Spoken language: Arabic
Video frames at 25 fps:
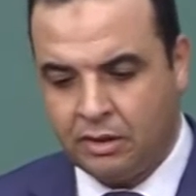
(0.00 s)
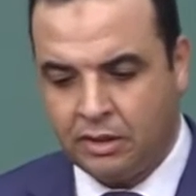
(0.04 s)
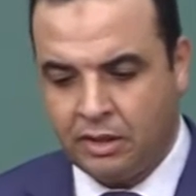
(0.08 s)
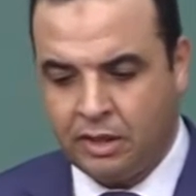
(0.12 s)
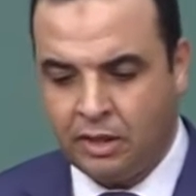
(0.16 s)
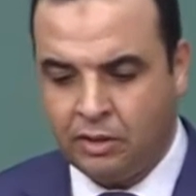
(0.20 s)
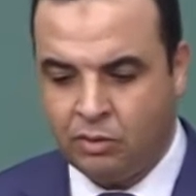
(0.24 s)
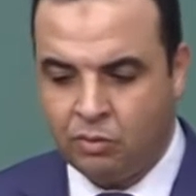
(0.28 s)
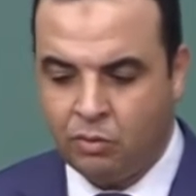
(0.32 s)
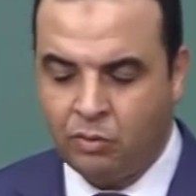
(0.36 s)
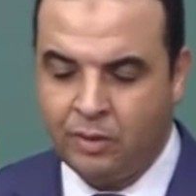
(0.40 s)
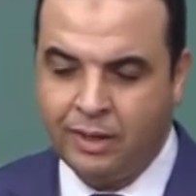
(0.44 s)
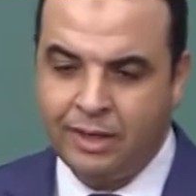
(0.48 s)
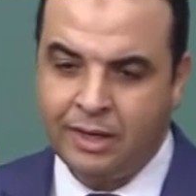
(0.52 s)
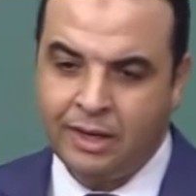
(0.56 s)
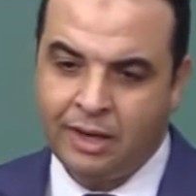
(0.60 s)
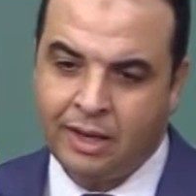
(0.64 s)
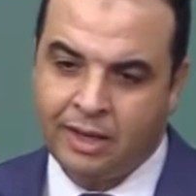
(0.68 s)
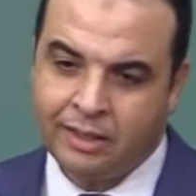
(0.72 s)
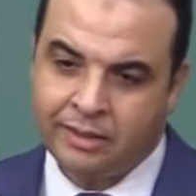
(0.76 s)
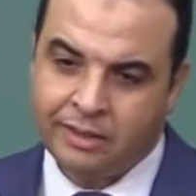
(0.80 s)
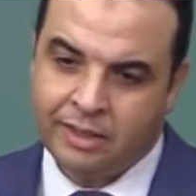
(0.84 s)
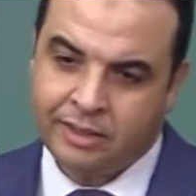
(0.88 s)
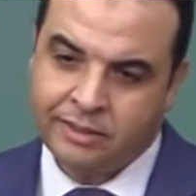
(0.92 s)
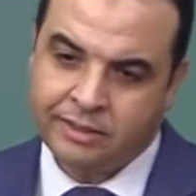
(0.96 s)
كاين دول اللي
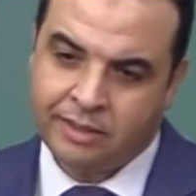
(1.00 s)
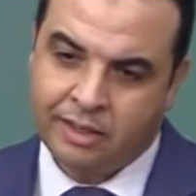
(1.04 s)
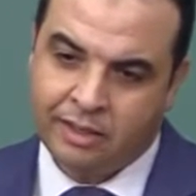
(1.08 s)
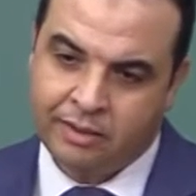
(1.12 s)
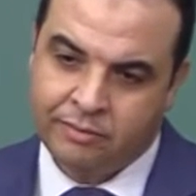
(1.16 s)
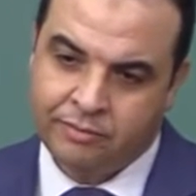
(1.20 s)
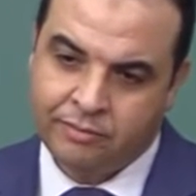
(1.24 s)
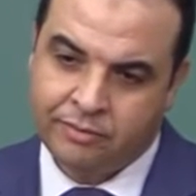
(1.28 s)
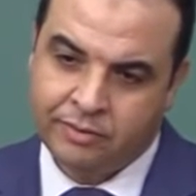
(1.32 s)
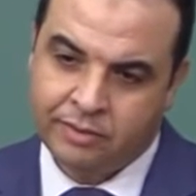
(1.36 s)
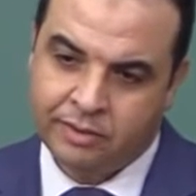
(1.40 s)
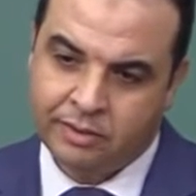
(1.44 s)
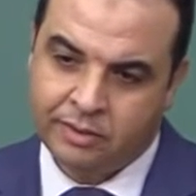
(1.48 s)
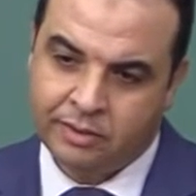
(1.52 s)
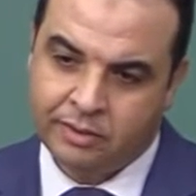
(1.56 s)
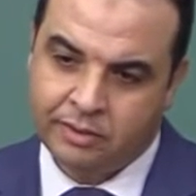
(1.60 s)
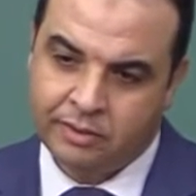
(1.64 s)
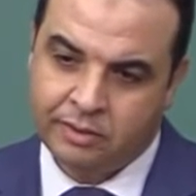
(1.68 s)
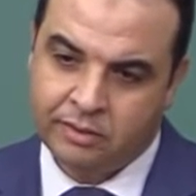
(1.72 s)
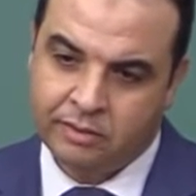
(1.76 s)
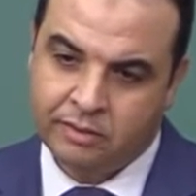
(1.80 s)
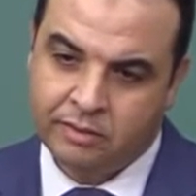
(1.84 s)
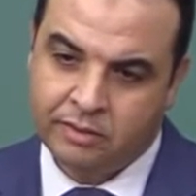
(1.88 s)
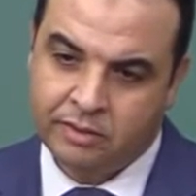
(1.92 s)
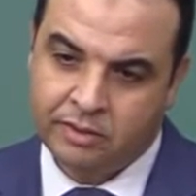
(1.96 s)
لقات راسها في
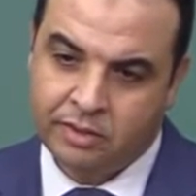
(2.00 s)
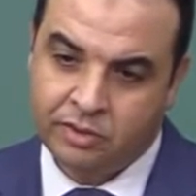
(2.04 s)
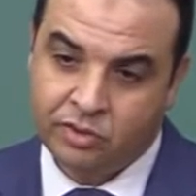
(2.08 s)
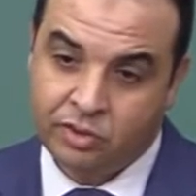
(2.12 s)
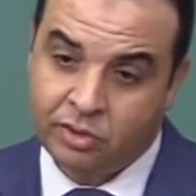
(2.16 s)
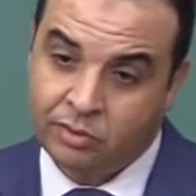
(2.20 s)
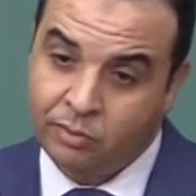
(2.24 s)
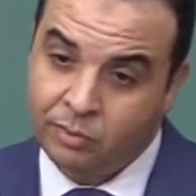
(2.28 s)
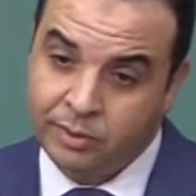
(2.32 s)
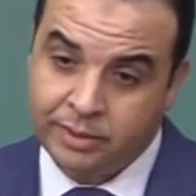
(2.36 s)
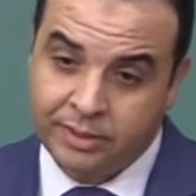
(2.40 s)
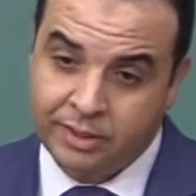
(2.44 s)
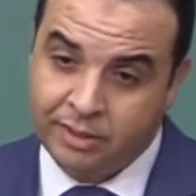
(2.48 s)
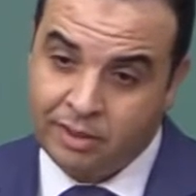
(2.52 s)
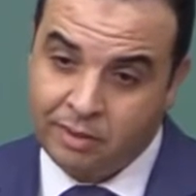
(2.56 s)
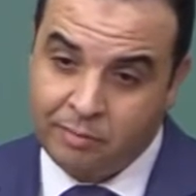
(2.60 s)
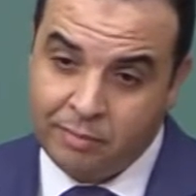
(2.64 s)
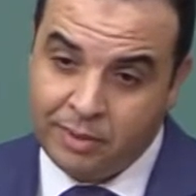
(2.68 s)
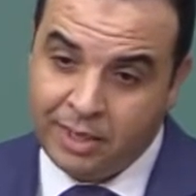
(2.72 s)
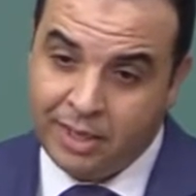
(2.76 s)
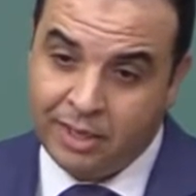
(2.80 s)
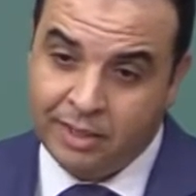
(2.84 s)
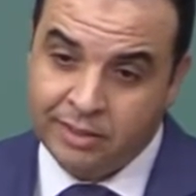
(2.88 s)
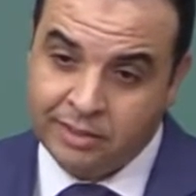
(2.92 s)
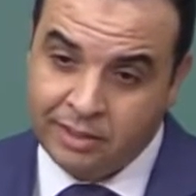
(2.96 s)
تجاوزت
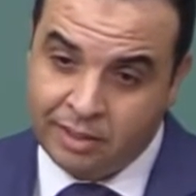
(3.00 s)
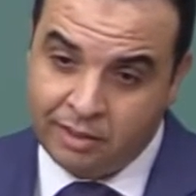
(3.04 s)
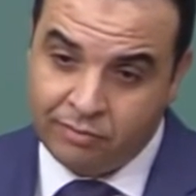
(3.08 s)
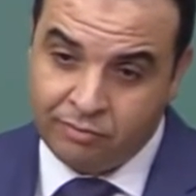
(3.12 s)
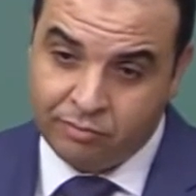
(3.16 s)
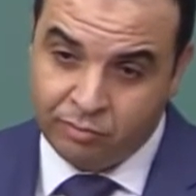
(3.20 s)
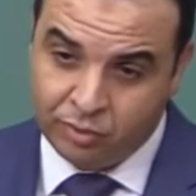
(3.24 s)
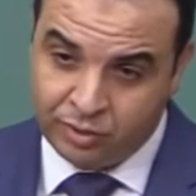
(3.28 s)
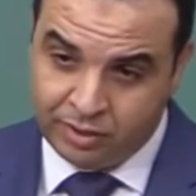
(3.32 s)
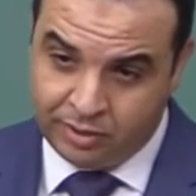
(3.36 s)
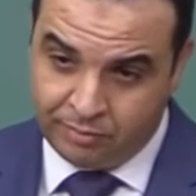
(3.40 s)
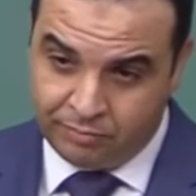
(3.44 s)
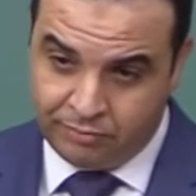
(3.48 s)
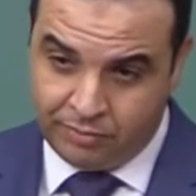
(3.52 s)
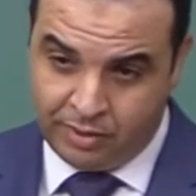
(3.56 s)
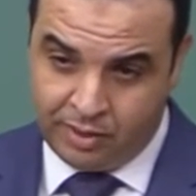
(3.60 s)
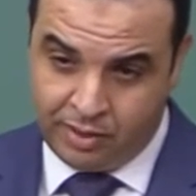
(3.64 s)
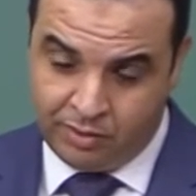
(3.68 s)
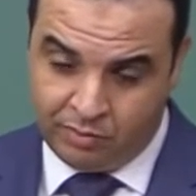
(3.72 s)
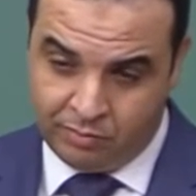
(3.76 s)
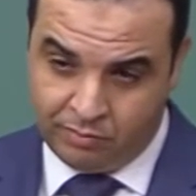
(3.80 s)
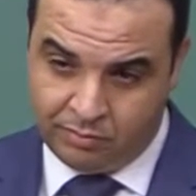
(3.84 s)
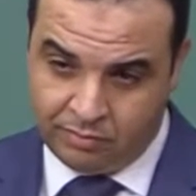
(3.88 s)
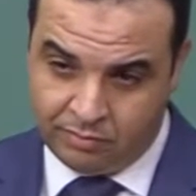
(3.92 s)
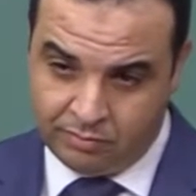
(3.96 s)
المئات ألف مصاب في
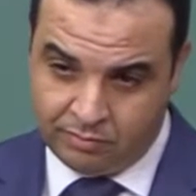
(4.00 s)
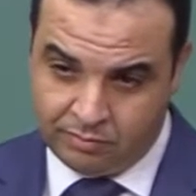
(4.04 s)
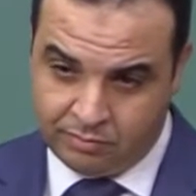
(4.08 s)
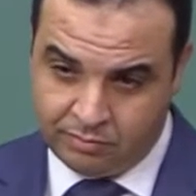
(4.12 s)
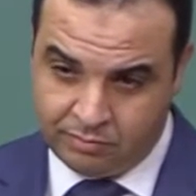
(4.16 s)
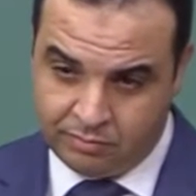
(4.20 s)
اليوم